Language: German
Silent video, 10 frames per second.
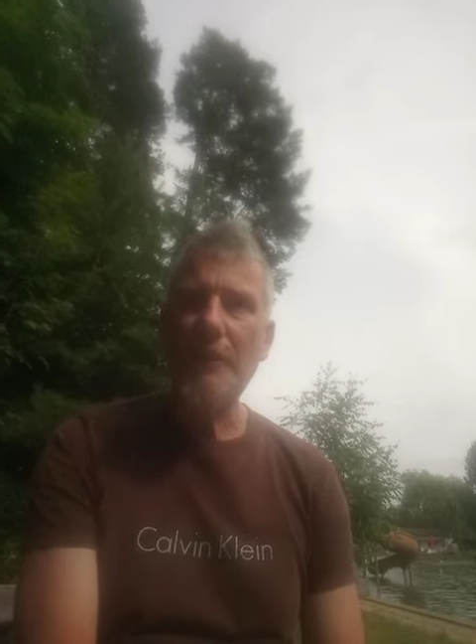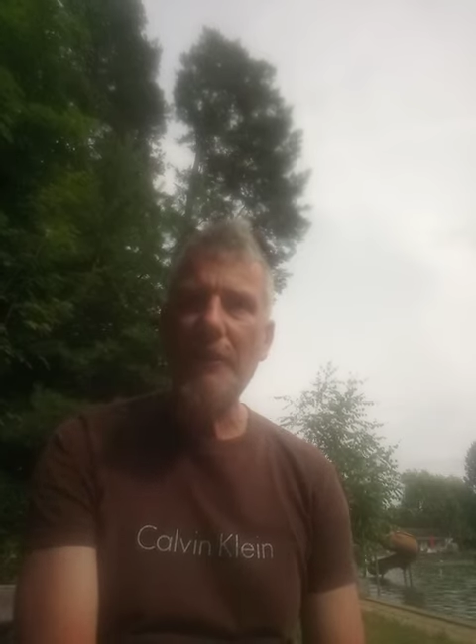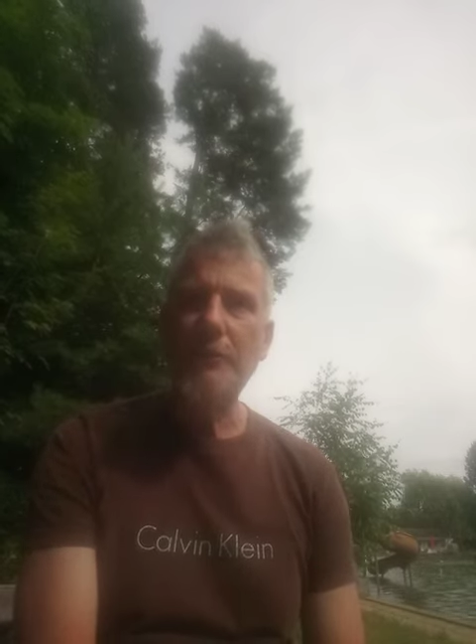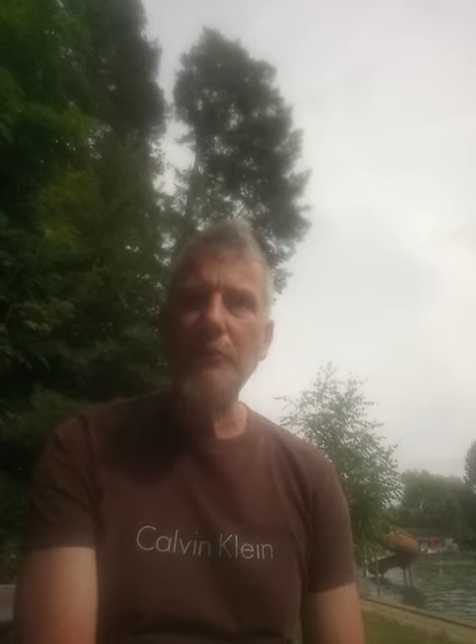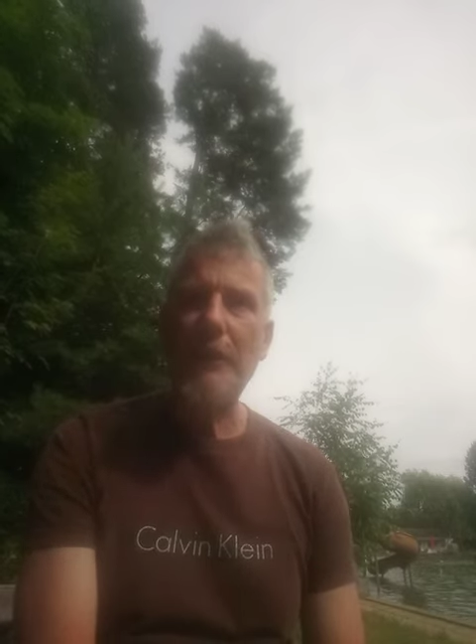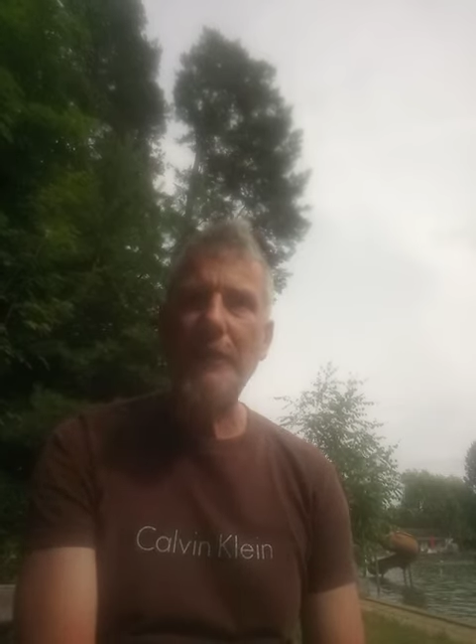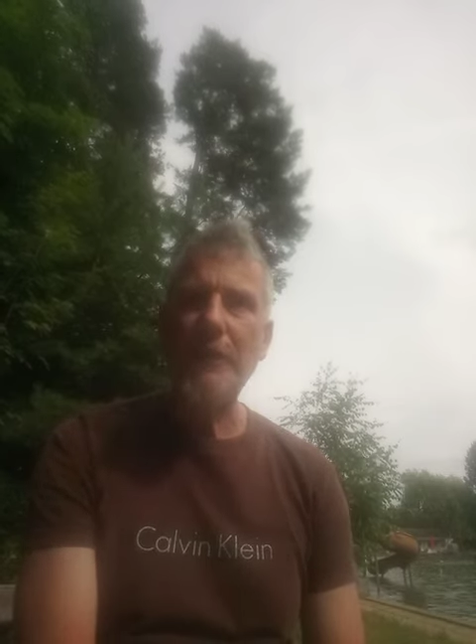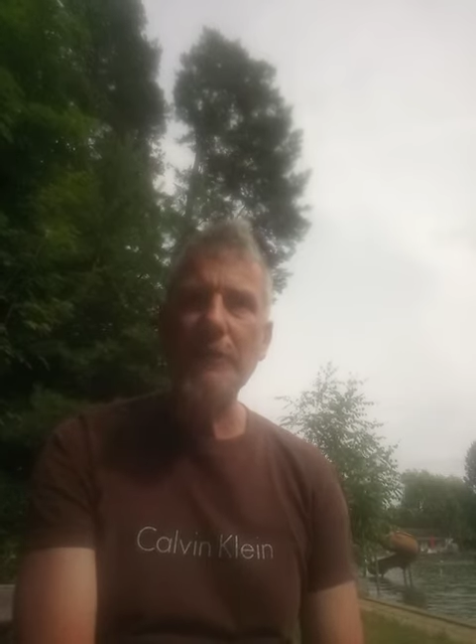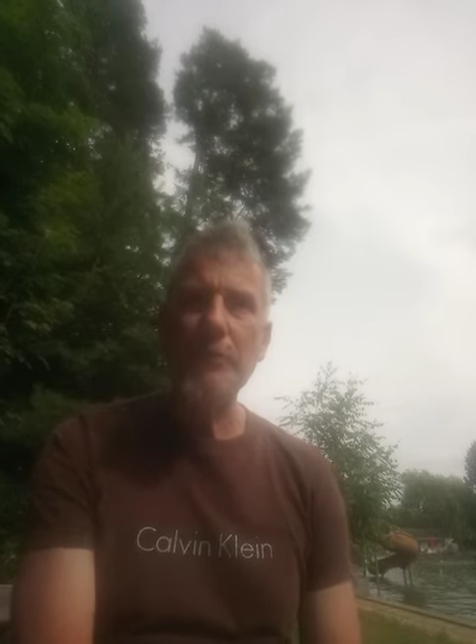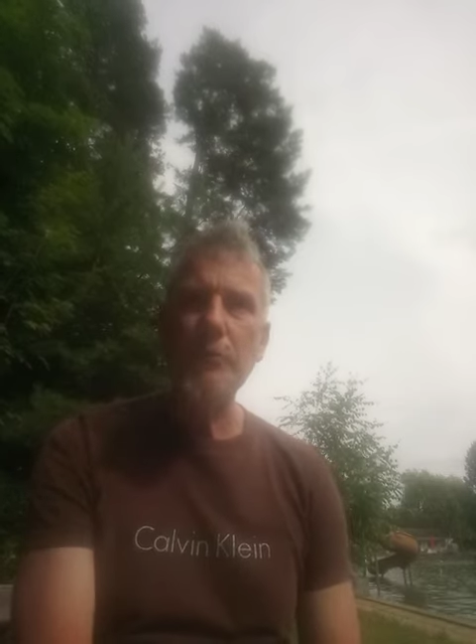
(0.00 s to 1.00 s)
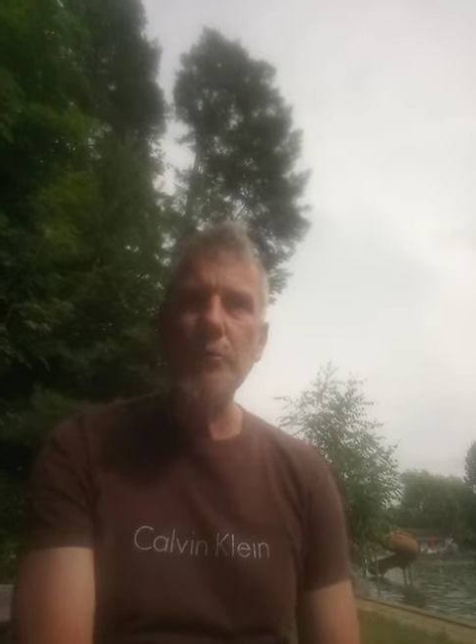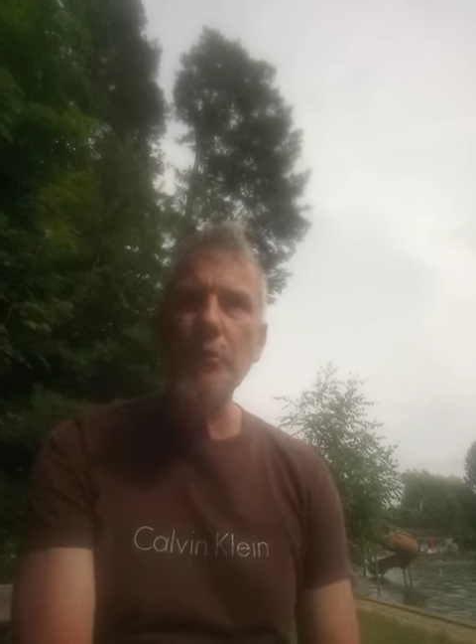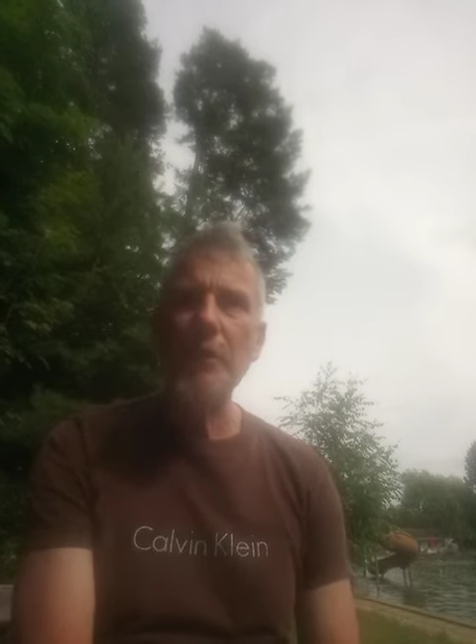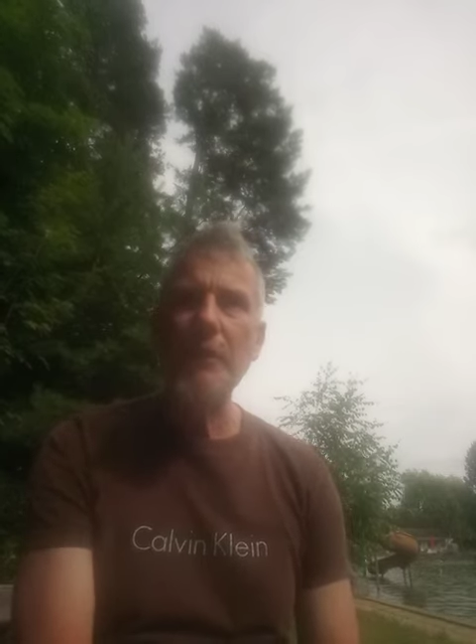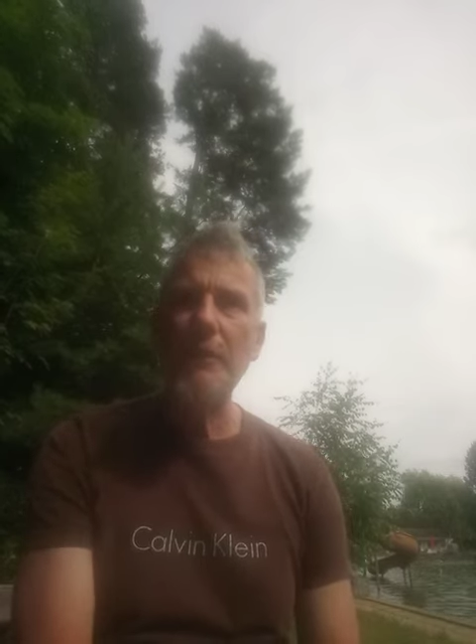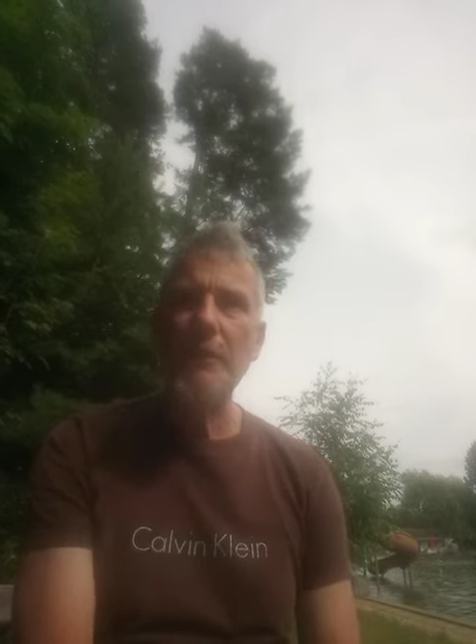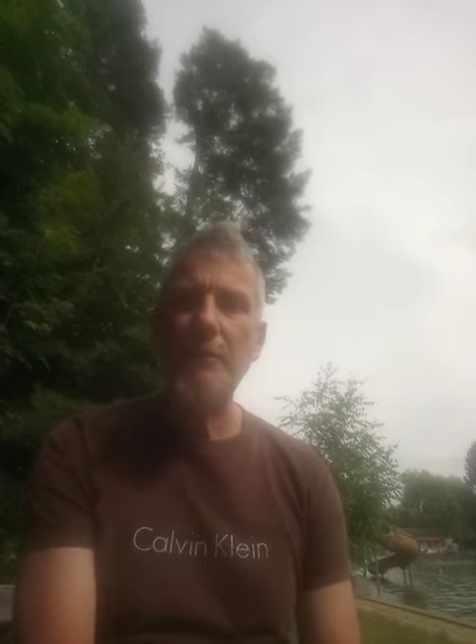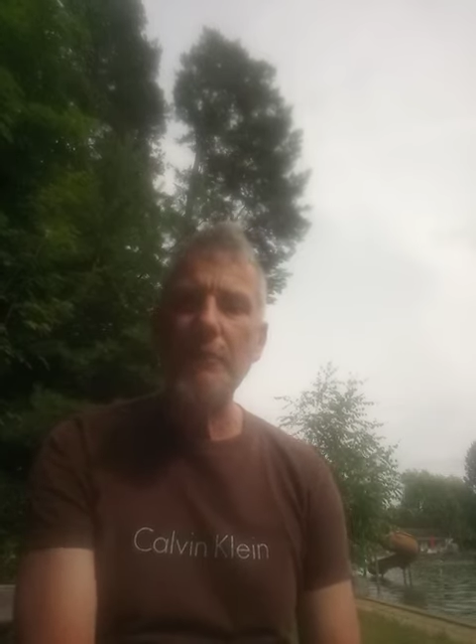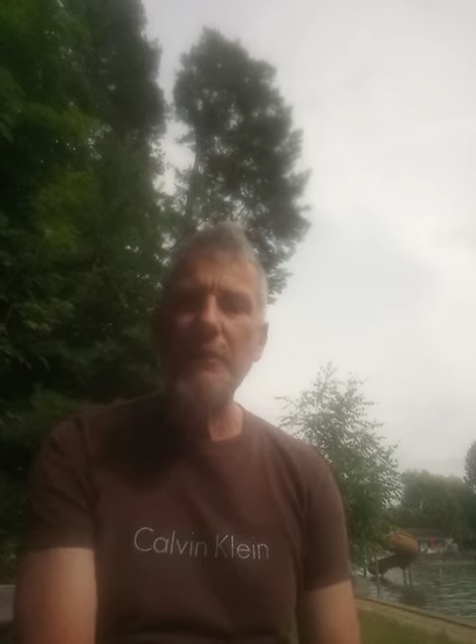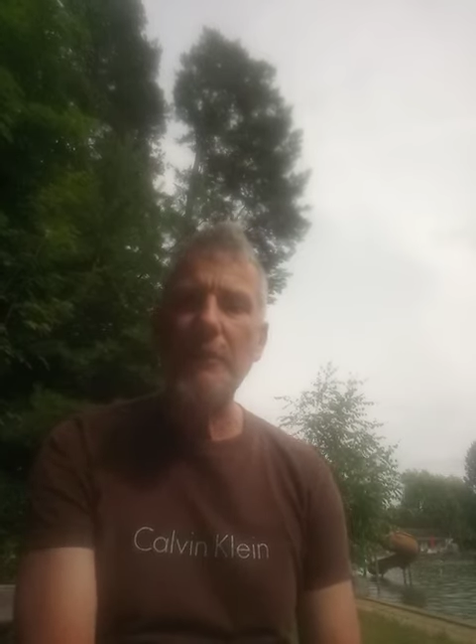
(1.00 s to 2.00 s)
zu Wandern in Thüringen
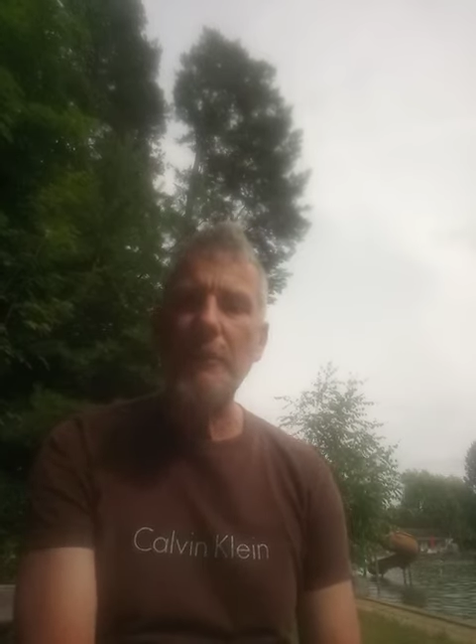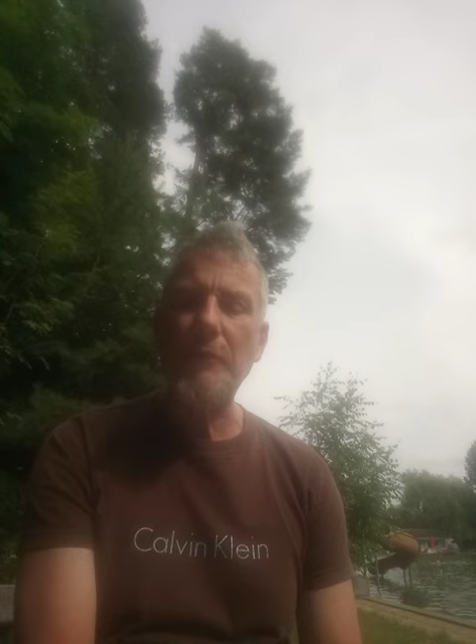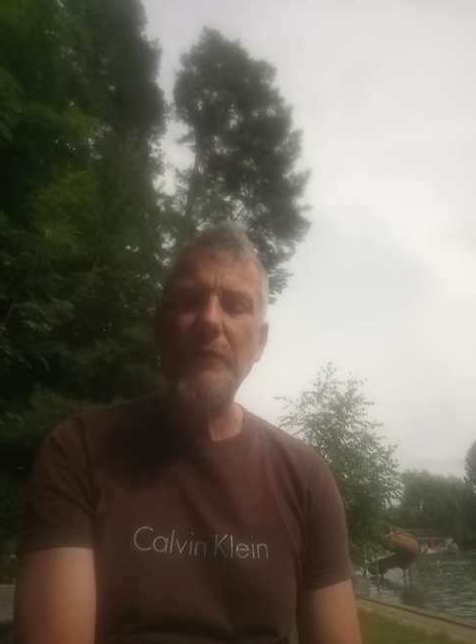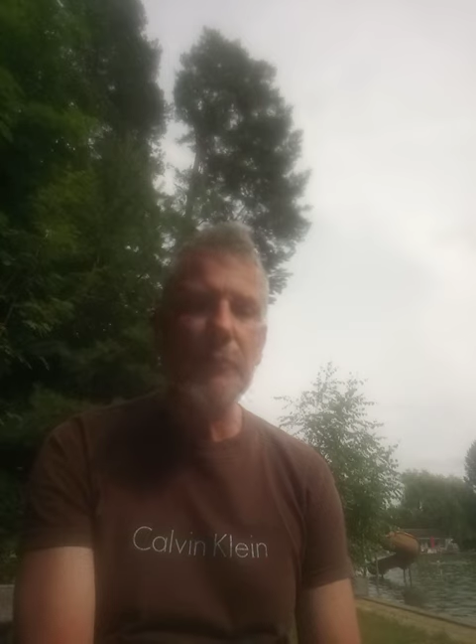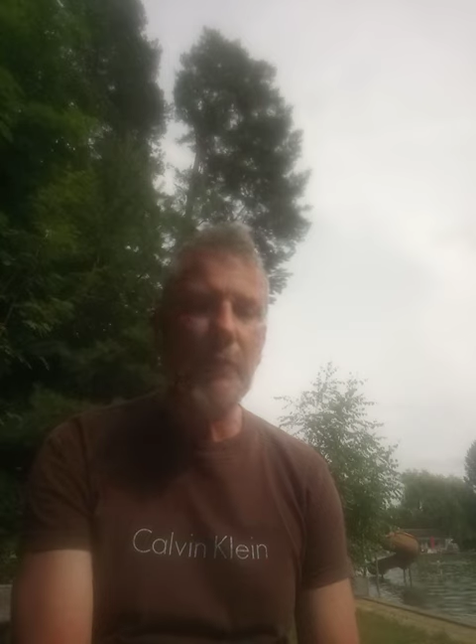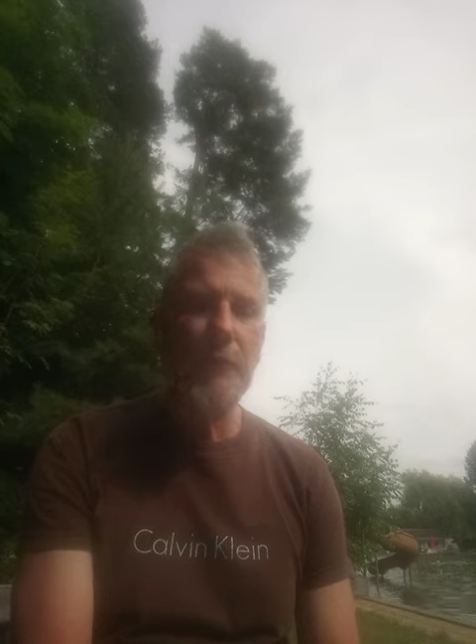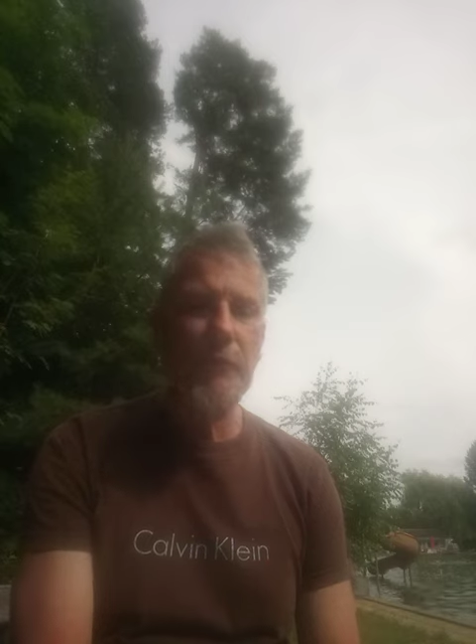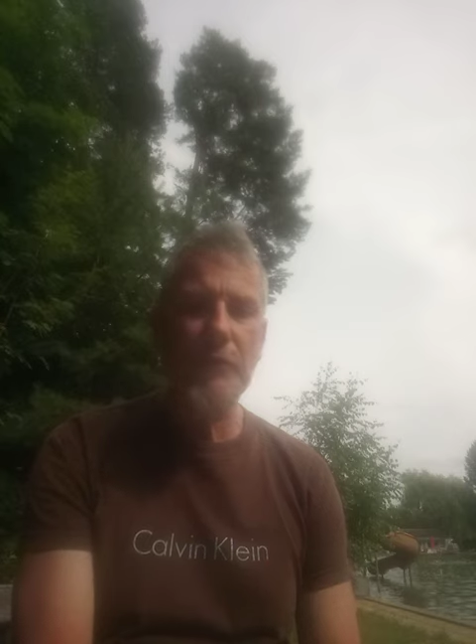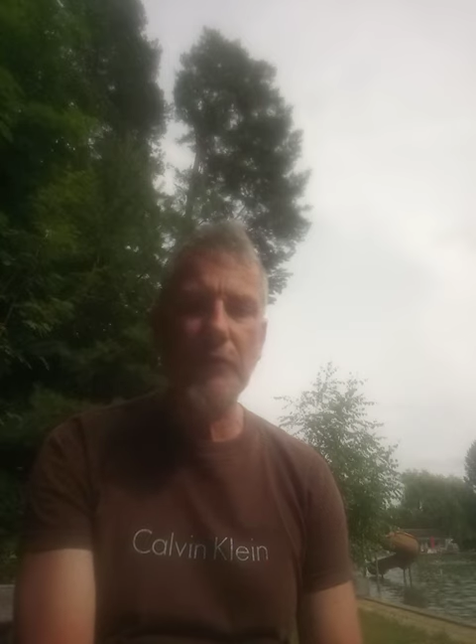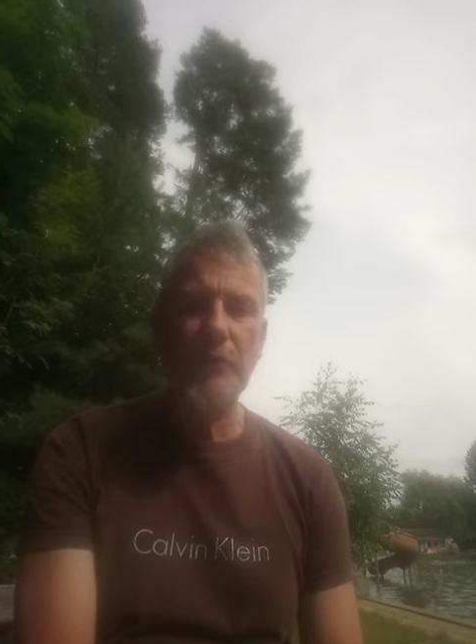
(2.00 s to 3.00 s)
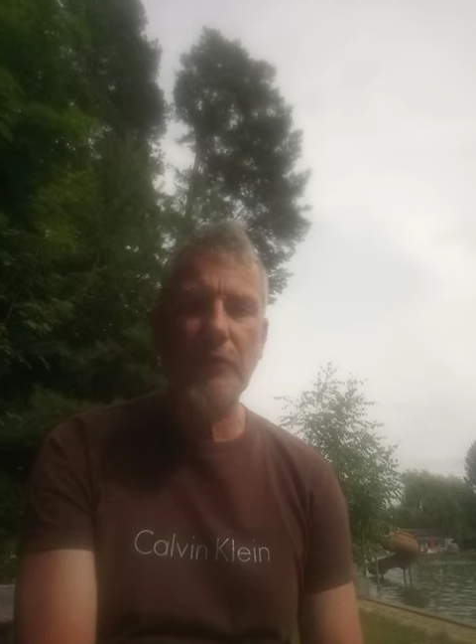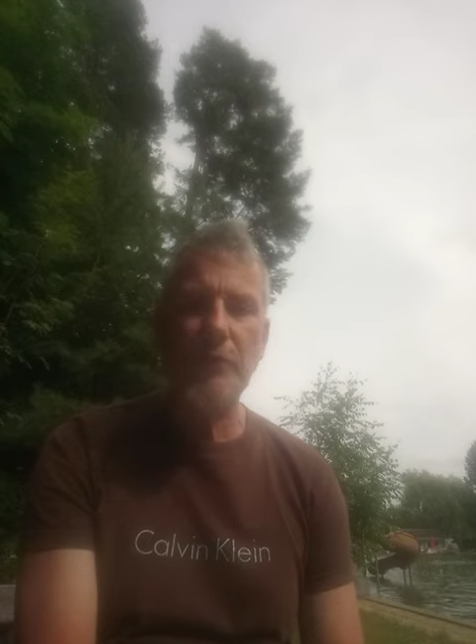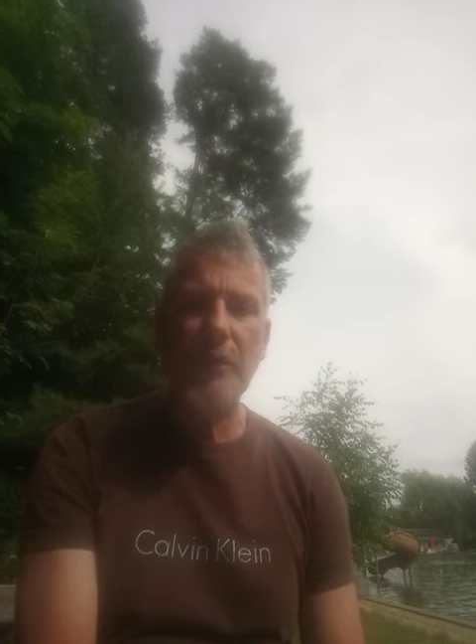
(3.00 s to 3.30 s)
mit dem 47.